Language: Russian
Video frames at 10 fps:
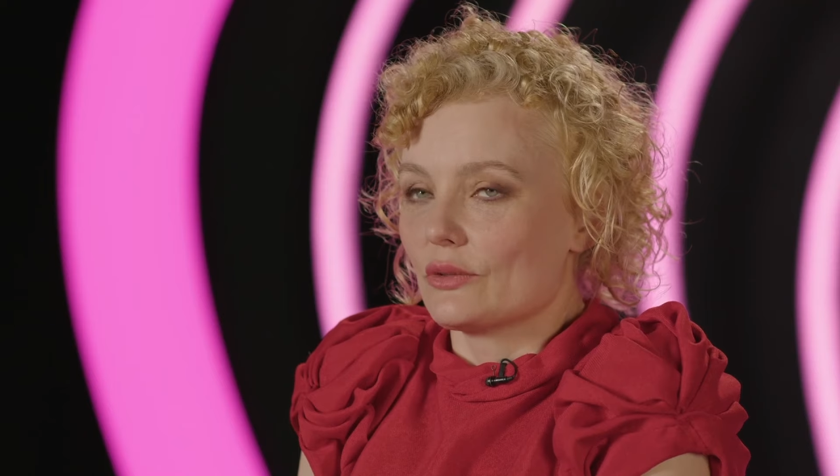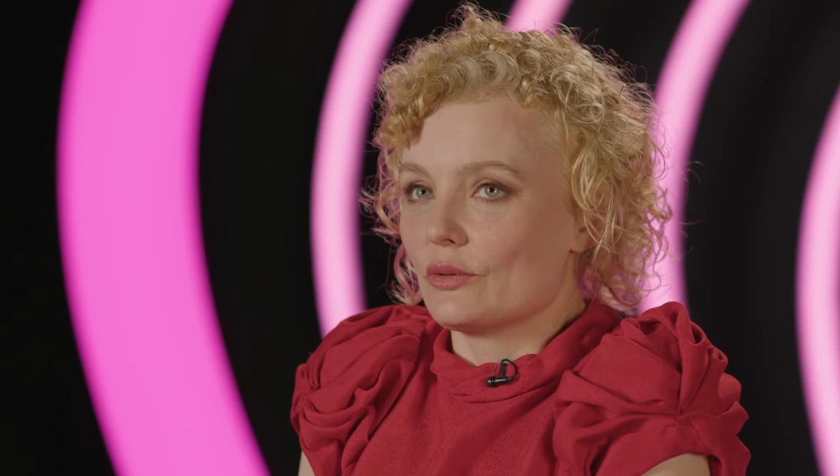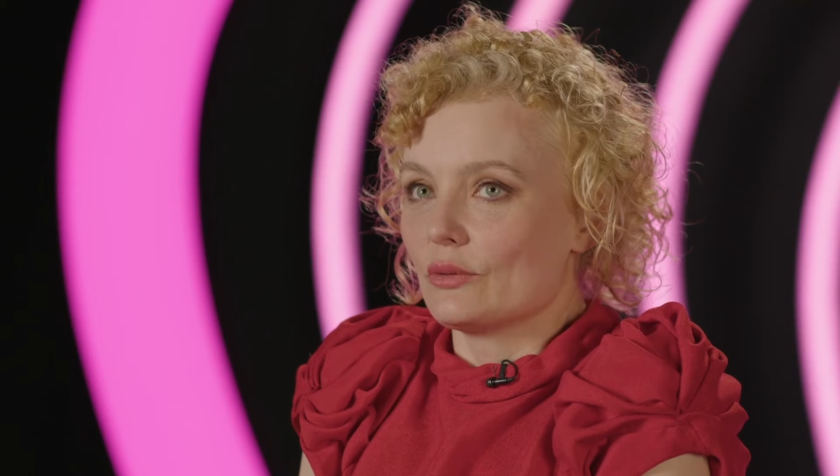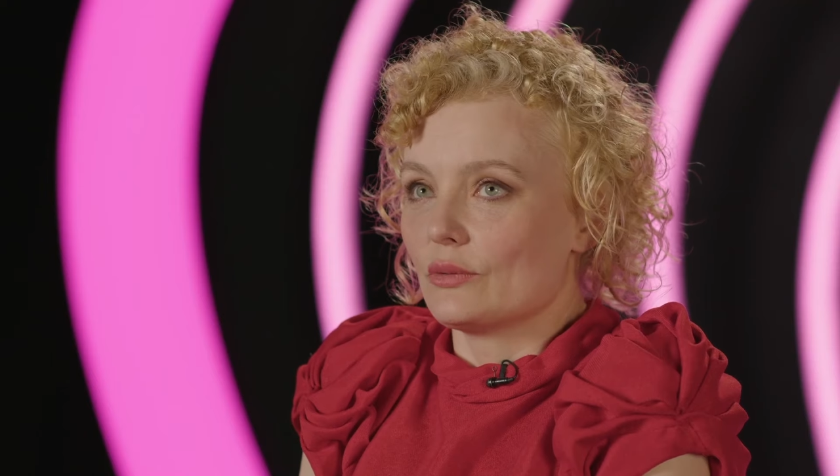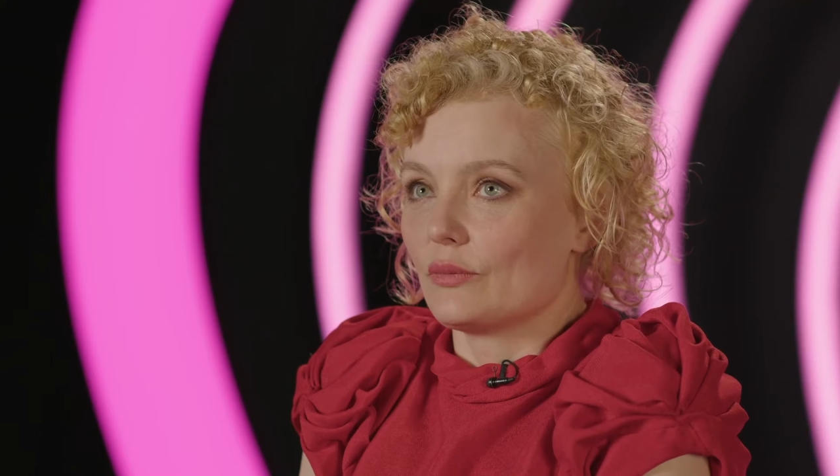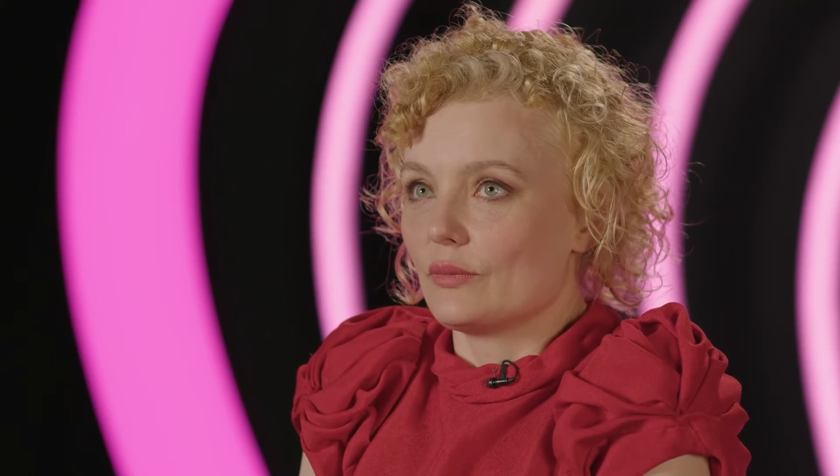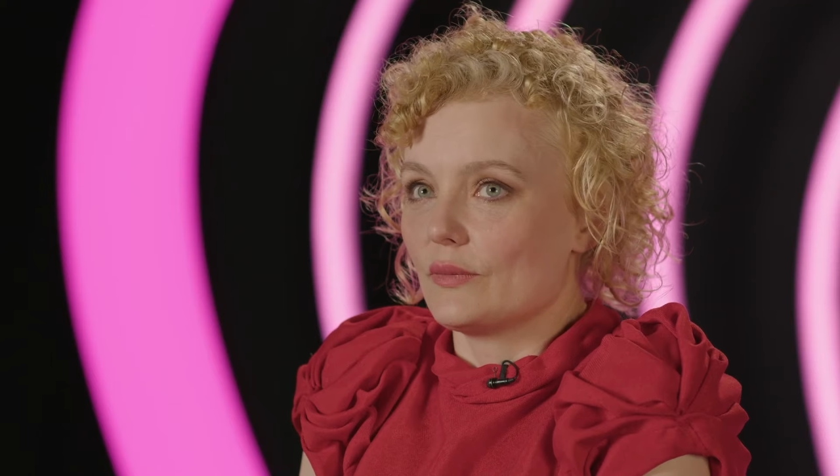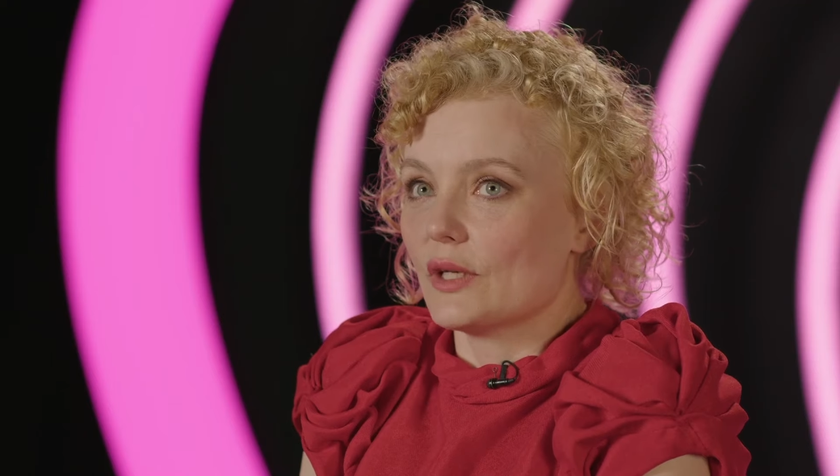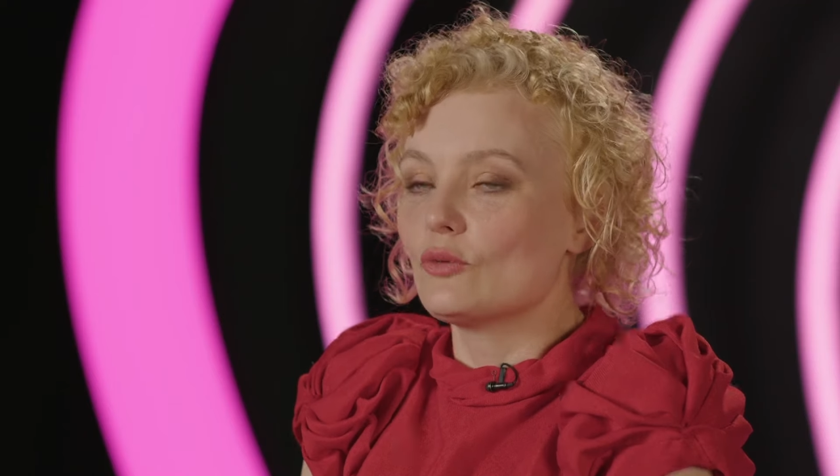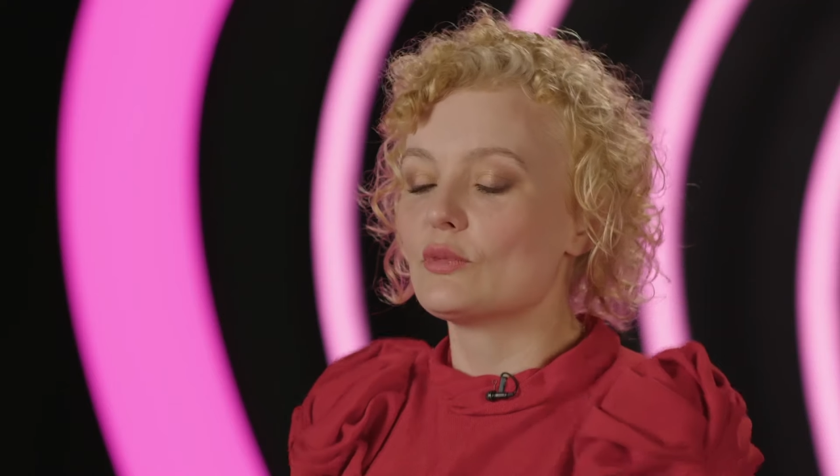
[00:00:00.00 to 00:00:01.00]
но
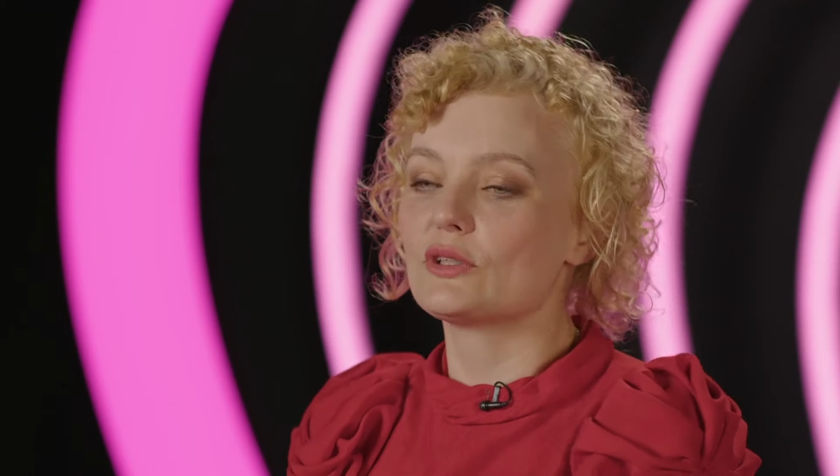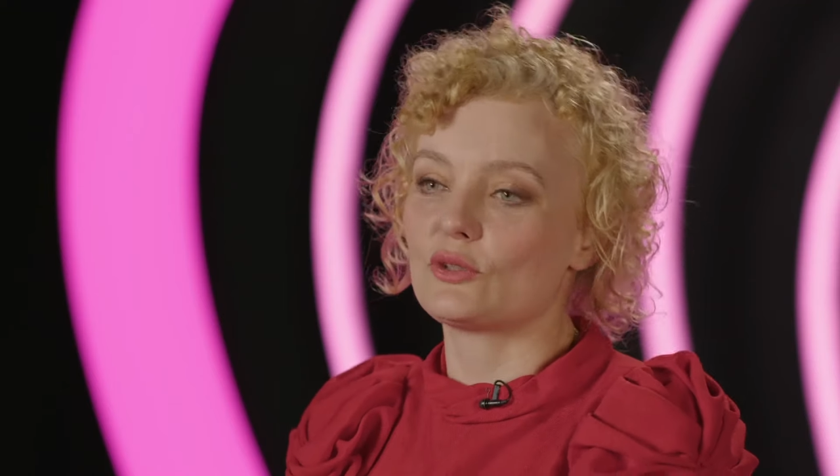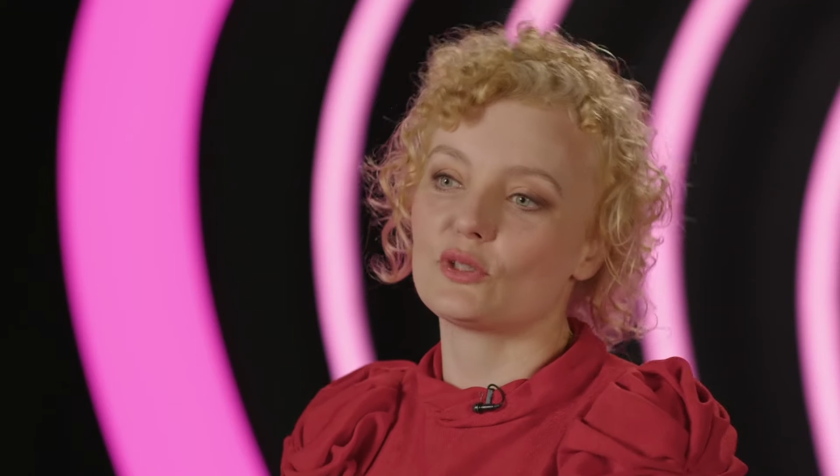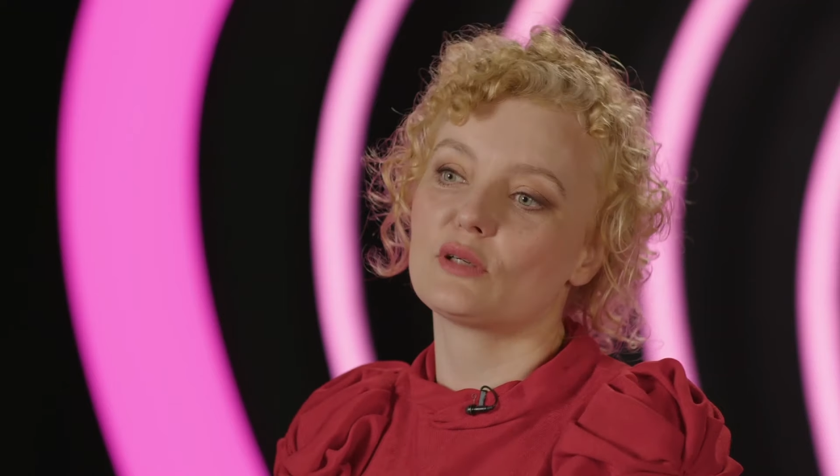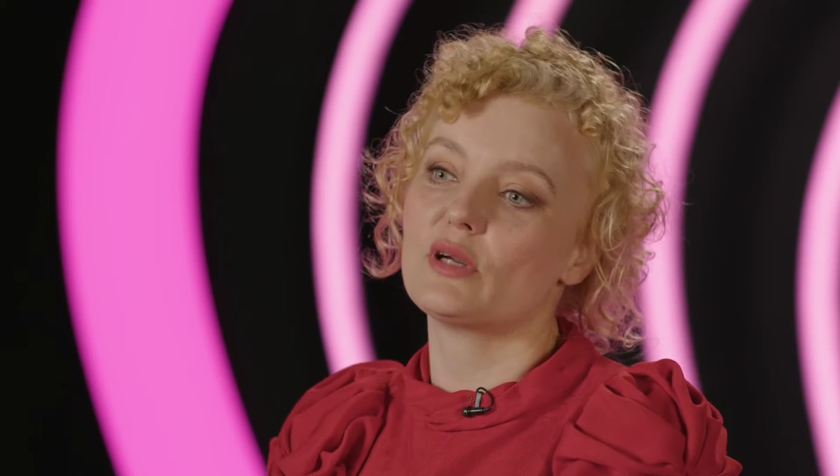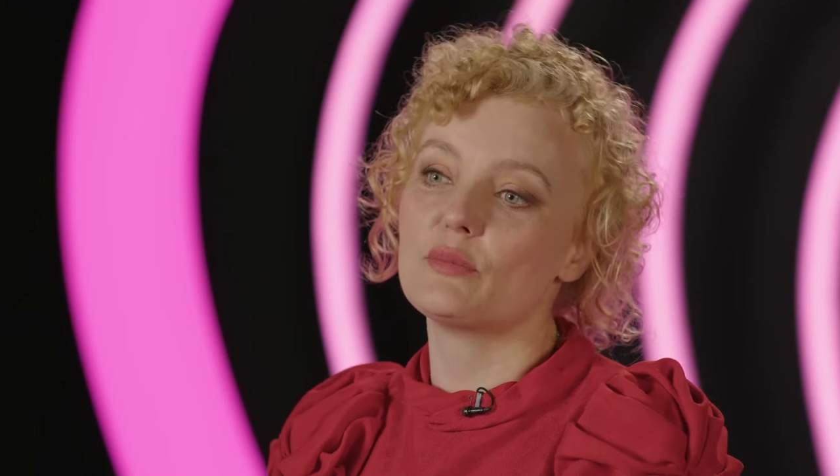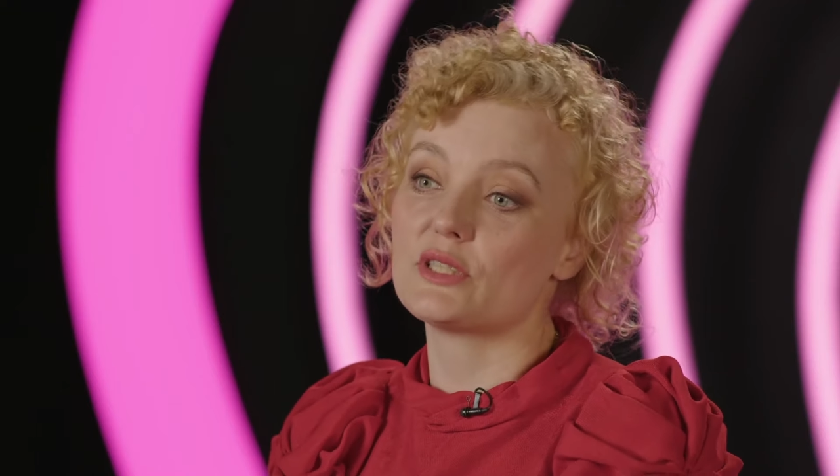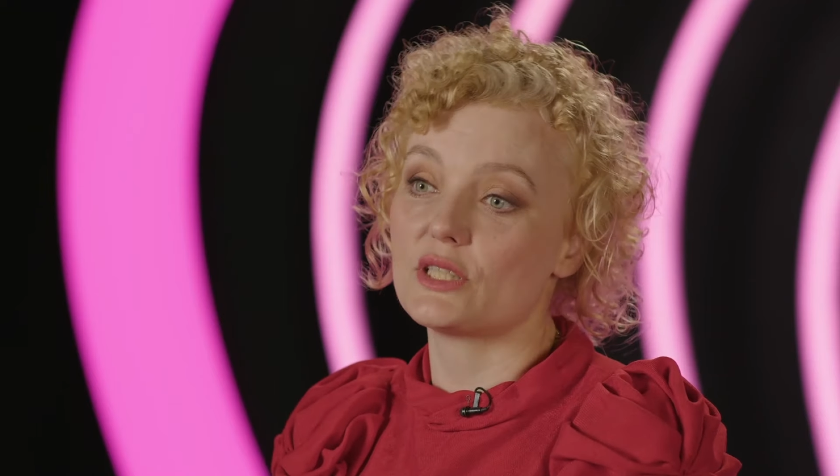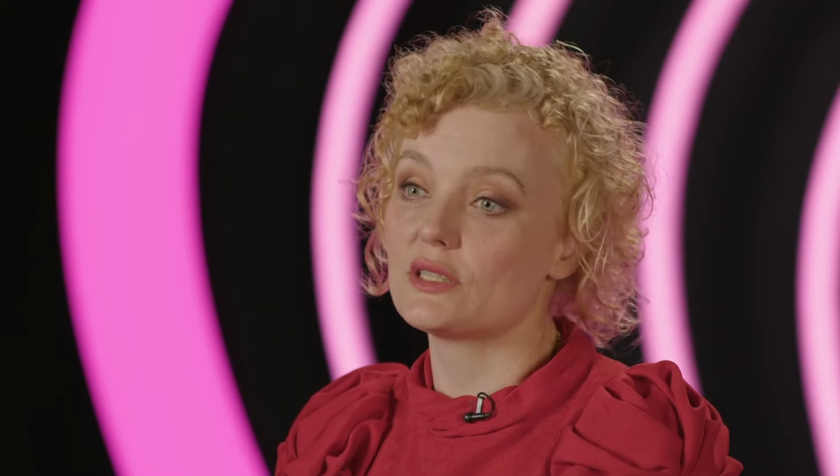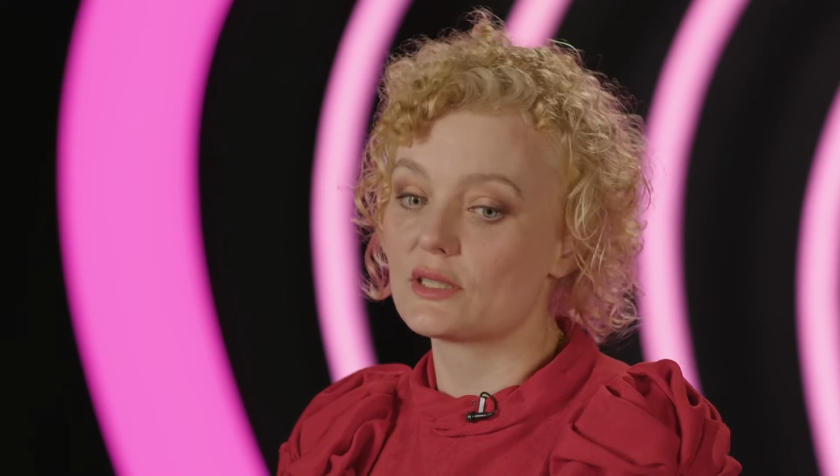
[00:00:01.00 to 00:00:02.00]
я думала, это только мои
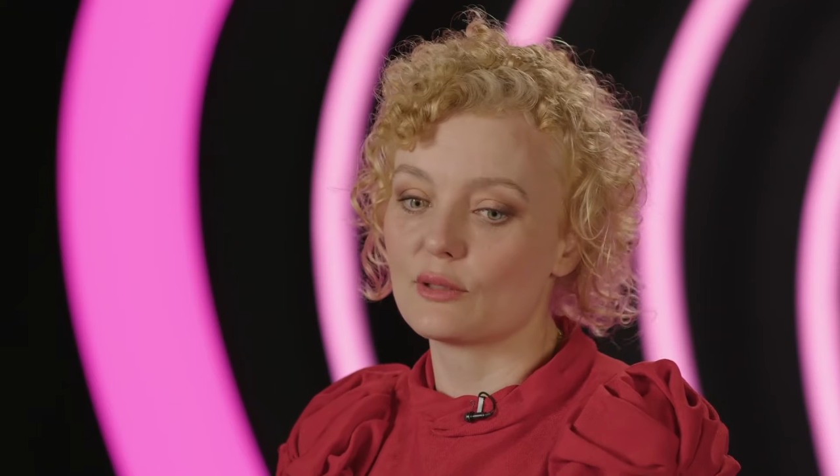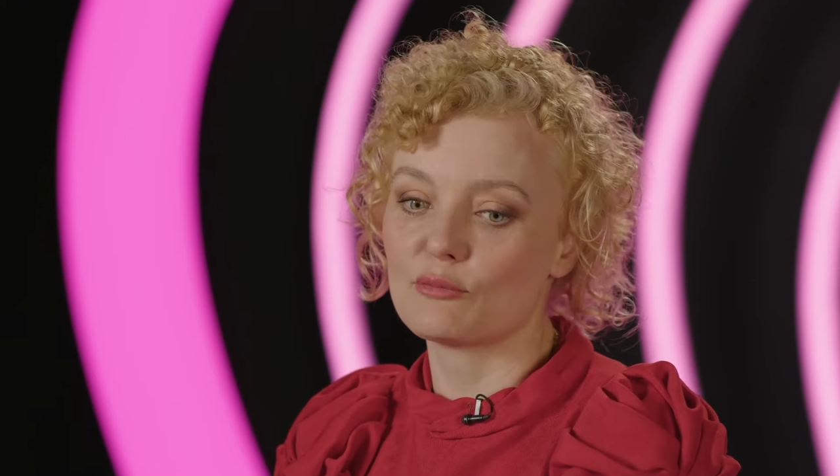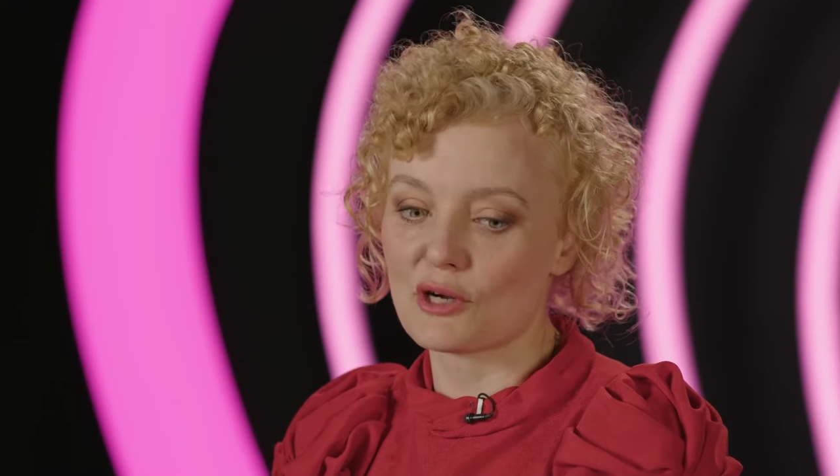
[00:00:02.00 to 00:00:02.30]
материнские